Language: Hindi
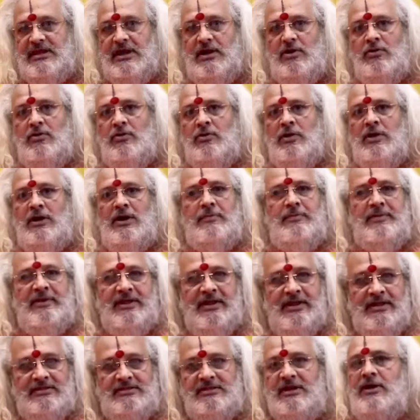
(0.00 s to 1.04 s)
नेताओं
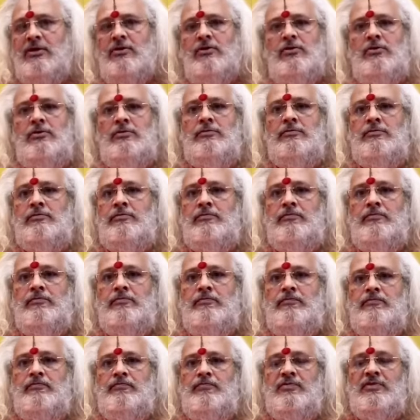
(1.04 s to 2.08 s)
अभिनेताओं
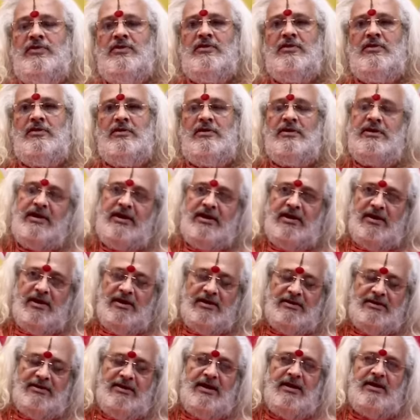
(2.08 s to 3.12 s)
के
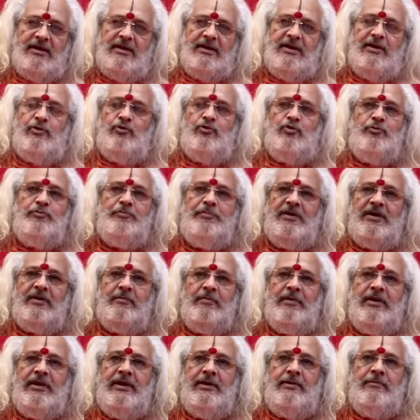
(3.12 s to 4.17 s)
घटना के ऊपर
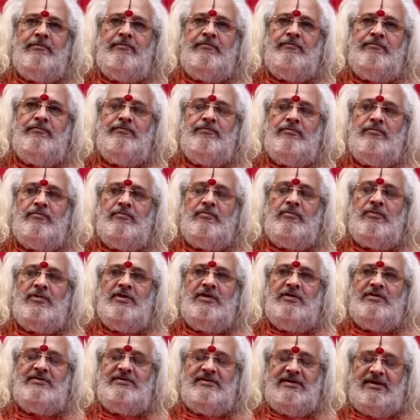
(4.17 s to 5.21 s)
में
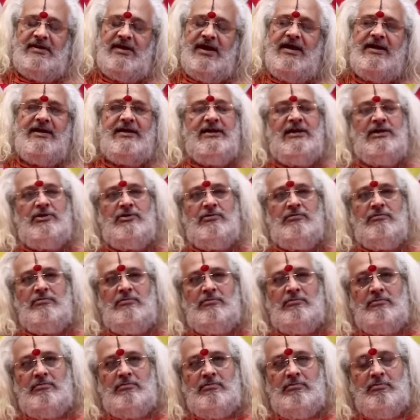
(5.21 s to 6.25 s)
सरकार के
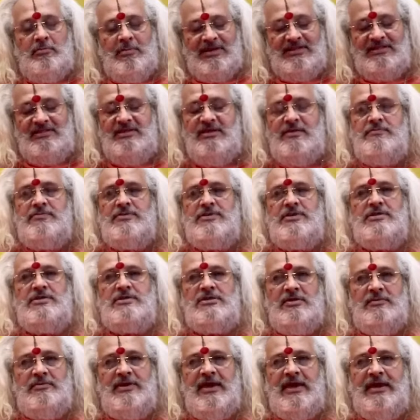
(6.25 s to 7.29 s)
माध्यम से
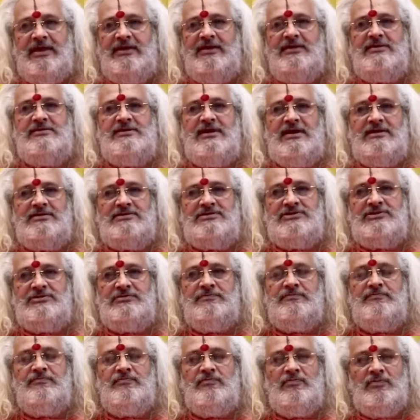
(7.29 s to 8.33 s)
सीबीआई की जांच
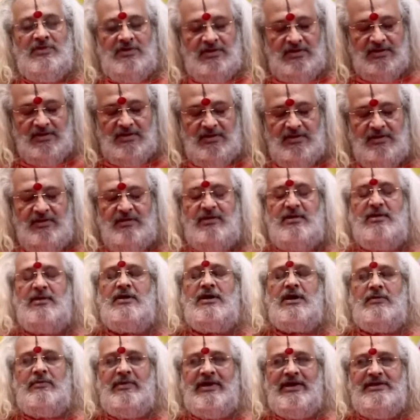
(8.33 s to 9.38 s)

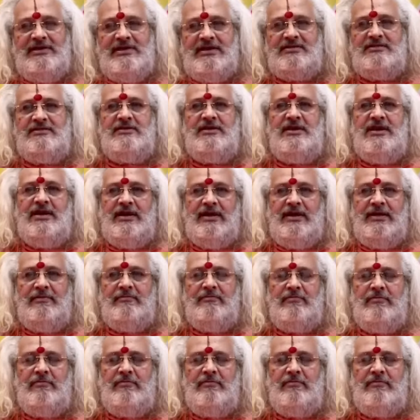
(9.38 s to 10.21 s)
करवाई जाती है